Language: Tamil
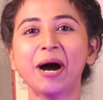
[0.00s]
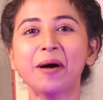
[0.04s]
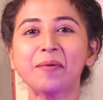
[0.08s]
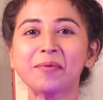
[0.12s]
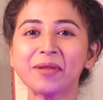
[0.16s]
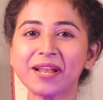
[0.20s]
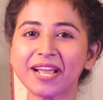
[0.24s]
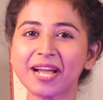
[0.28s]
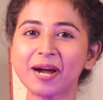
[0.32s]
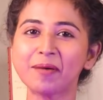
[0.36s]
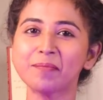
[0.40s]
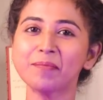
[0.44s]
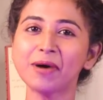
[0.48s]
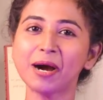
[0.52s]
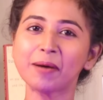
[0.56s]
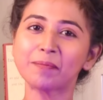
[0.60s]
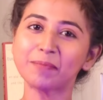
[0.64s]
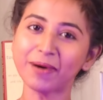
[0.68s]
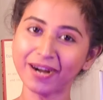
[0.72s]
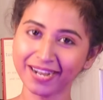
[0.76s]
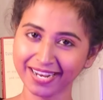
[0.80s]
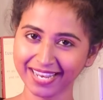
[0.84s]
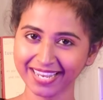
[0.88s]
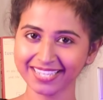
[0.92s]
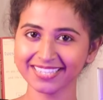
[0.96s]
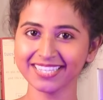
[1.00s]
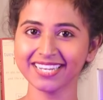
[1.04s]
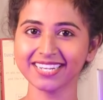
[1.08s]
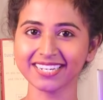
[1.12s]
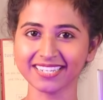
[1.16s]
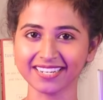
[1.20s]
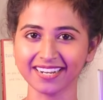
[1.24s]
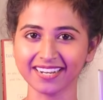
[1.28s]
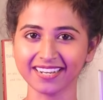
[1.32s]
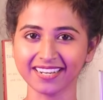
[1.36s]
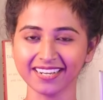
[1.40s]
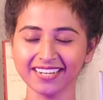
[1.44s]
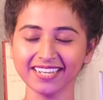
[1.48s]
அப்புறம் எங்கள் அம்மா அப்பா அங்கேயே தான்
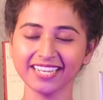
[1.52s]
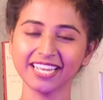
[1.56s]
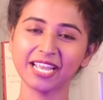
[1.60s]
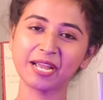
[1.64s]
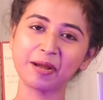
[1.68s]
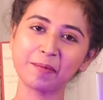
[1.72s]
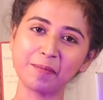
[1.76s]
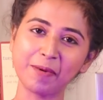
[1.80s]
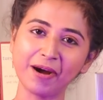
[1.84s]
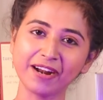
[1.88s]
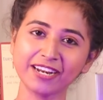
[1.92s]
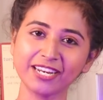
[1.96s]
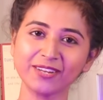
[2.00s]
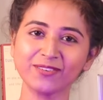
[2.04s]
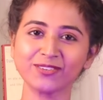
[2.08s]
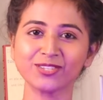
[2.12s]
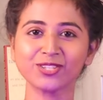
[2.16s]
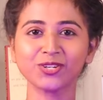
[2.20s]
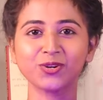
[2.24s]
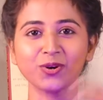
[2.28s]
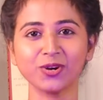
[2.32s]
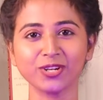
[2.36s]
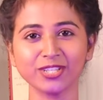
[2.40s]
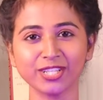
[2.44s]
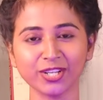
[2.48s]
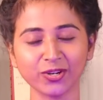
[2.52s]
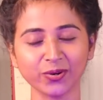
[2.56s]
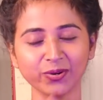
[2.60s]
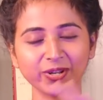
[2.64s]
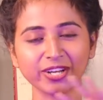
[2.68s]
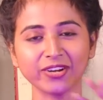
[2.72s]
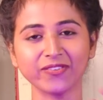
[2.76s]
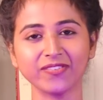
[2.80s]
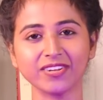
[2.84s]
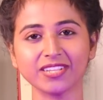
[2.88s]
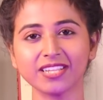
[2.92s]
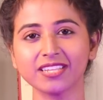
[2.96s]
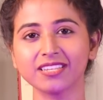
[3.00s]
இருக்காங்க எங்கள் பாட்டி வந்து
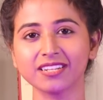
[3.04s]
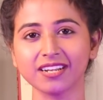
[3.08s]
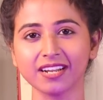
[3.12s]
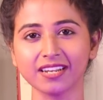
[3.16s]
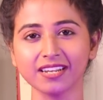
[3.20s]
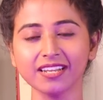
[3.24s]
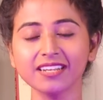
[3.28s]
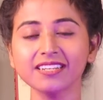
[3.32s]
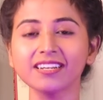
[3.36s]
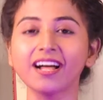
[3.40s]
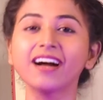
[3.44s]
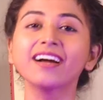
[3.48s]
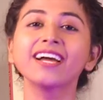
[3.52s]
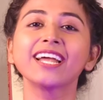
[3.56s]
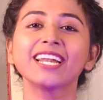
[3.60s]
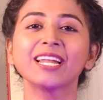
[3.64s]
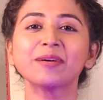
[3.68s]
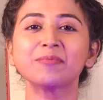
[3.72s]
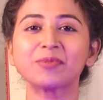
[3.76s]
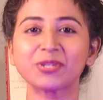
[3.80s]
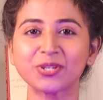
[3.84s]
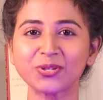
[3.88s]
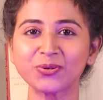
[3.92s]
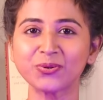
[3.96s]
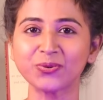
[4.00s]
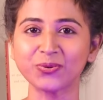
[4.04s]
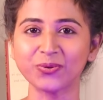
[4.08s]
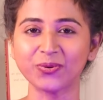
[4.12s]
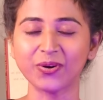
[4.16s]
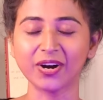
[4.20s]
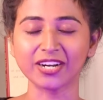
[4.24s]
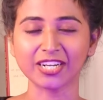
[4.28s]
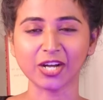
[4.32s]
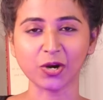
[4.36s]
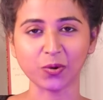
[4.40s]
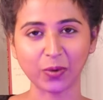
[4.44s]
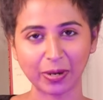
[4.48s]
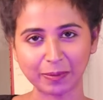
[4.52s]
குழந்தைங்களோட அங்கே வந்ததுனால நாங்களாம் மட்டும்
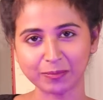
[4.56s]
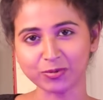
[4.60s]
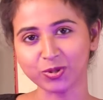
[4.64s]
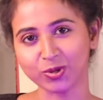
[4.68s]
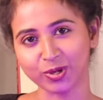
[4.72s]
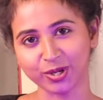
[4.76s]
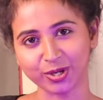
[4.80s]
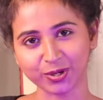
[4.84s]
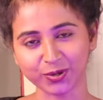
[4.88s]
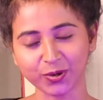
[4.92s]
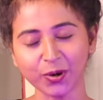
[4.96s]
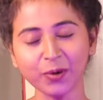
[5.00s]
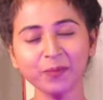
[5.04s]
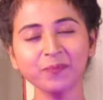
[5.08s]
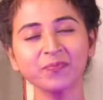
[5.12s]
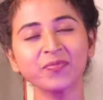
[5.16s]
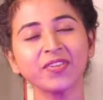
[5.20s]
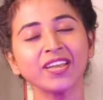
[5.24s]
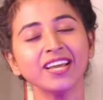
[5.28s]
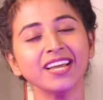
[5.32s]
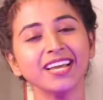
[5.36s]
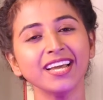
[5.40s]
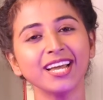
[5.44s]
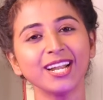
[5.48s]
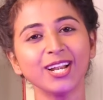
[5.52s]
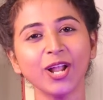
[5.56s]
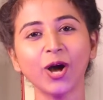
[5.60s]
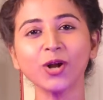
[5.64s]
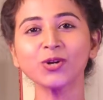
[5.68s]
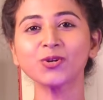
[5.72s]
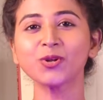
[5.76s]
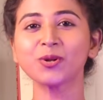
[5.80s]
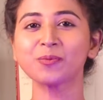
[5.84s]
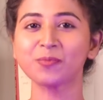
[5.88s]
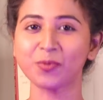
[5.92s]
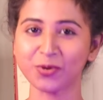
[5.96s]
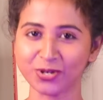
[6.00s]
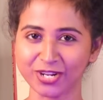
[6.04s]
அங்கே கோயம்புத்தூரில் இருக்கோம்
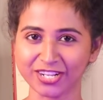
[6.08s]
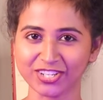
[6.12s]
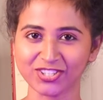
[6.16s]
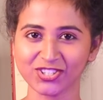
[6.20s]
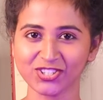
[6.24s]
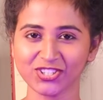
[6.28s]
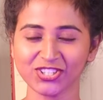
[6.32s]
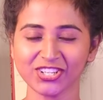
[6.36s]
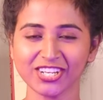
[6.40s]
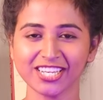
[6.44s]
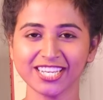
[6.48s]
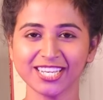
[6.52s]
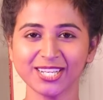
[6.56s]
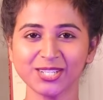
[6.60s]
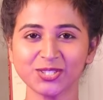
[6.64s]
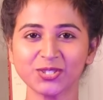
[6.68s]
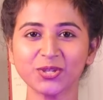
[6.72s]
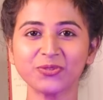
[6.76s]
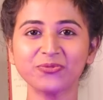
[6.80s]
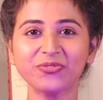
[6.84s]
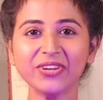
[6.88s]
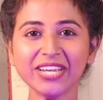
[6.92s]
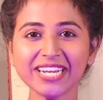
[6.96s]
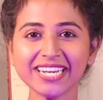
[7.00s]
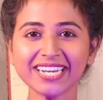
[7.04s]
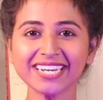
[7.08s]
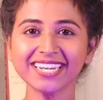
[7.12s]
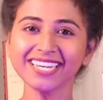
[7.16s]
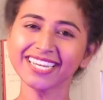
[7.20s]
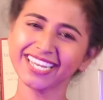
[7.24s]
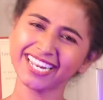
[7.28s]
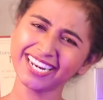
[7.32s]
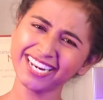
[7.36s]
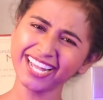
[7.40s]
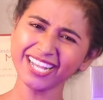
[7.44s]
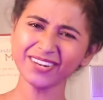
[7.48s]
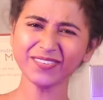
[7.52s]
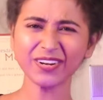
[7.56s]
லாக்டவுன் போட்டாச்சு ஸோ வீட்டில்
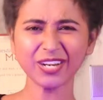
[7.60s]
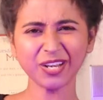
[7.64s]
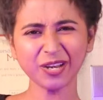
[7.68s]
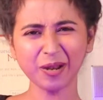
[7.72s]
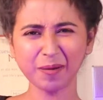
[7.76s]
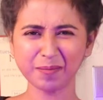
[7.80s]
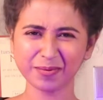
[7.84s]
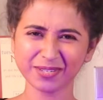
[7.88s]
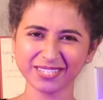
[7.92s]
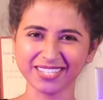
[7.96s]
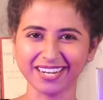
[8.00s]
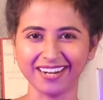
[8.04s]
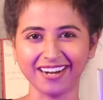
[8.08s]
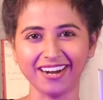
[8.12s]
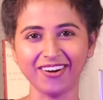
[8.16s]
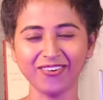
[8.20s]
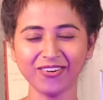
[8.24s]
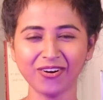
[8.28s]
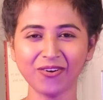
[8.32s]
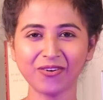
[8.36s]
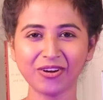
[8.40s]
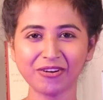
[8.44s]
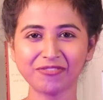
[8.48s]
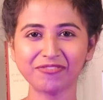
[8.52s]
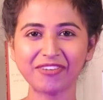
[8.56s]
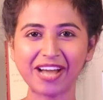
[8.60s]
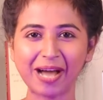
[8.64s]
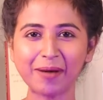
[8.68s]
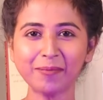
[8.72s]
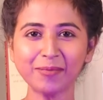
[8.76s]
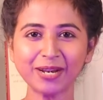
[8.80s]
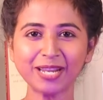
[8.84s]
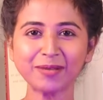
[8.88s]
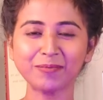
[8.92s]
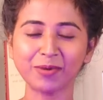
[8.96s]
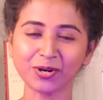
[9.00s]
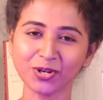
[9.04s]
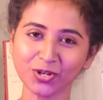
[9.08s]
எல்லார் வீட்லேயும் அப்படி தான் அவங்கவுங்க
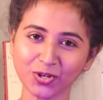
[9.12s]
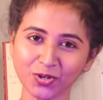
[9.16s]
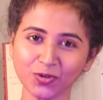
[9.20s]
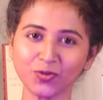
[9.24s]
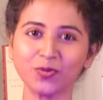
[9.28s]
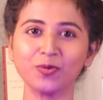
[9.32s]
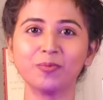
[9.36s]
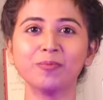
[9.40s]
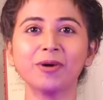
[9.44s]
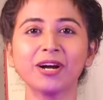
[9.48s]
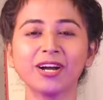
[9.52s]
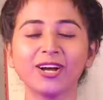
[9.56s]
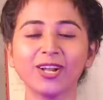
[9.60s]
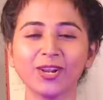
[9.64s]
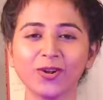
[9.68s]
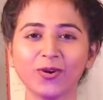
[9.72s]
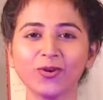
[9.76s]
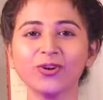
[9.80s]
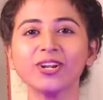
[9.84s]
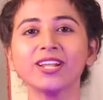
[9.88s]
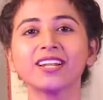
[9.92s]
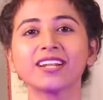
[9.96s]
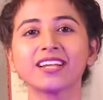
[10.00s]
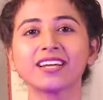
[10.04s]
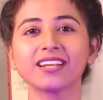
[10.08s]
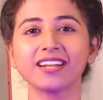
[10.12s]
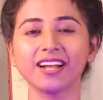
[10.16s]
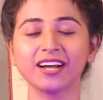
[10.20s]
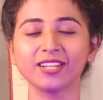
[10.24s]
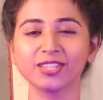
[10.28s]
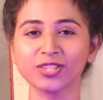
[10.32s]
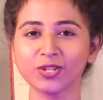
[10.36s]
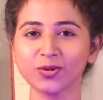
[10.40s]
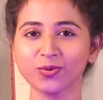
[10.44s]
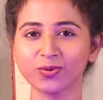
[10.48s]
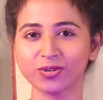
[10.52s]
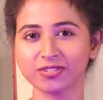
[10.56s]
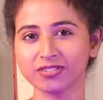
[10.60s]
ஃபேமிலி மட்டும் மக்களோடு இருக்கிற
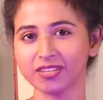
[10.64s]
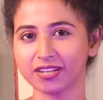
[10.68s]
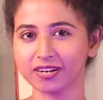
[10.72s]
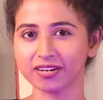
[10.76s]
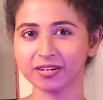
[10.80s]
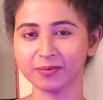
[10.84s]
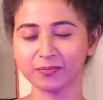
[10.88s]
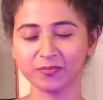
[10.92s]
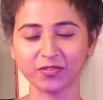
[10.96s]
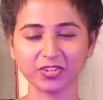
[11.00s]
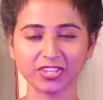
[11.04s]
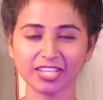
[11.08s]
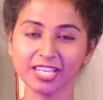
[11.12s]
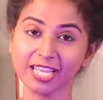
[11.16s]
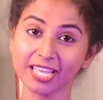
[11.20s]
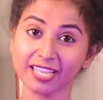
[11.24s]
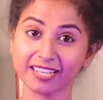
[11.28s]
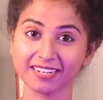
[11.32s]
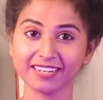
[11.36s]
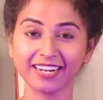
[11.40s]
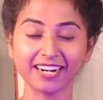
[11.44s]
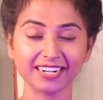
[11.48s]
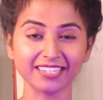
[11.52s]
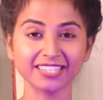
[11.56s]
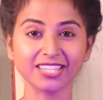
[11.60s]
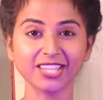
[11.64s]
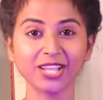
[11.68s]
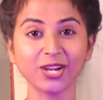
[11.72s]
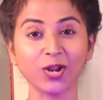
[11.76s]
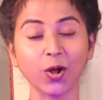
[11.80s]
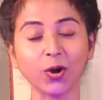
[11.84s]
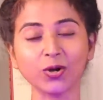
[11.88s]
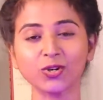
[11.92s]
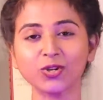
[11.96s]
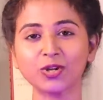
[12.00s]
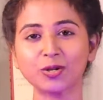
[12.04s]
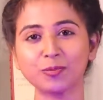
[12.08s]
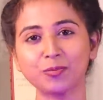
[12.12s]
அந்த ஒரு தருணம் வந்து நடந்து
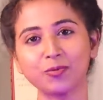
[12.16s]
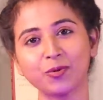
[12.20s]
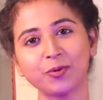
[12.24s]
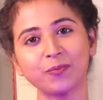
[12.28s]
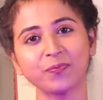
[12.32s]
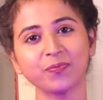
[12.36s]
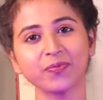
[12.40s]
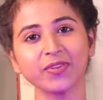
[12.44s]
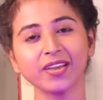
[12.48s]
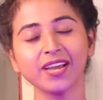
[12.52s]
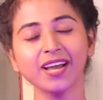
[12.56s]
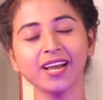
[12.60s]
லாக்டவுன் அப்போது